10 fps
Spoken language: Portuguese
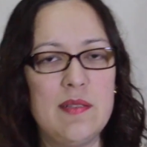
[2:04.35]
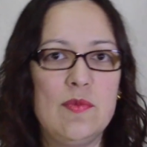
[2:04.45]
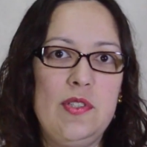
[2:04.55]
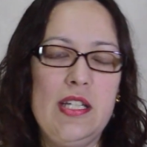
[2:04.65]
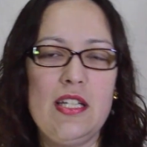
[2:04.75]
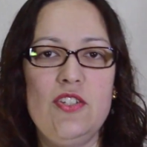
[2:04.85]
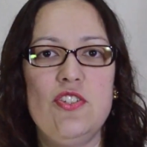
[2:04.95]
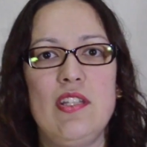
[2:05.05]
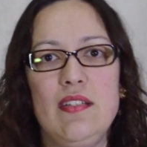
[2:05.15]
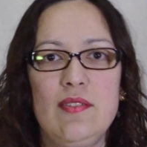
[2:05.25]
a harmonia que a
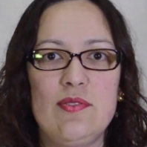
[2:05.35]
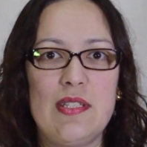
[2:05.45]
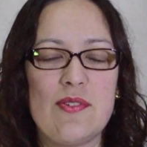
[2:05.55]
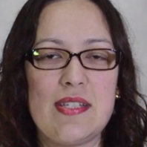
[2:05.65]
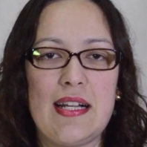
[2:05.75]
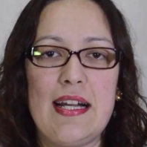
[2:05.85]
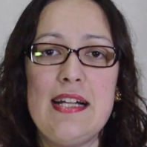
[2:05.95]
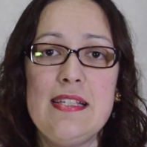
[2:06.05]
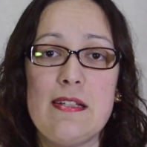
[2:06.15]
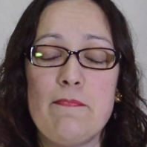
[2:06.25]
gente tem dentro da nossa
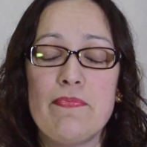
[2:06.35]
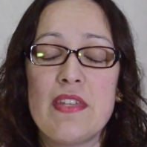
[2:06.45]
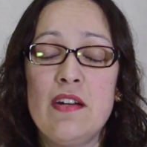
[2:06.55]
casa,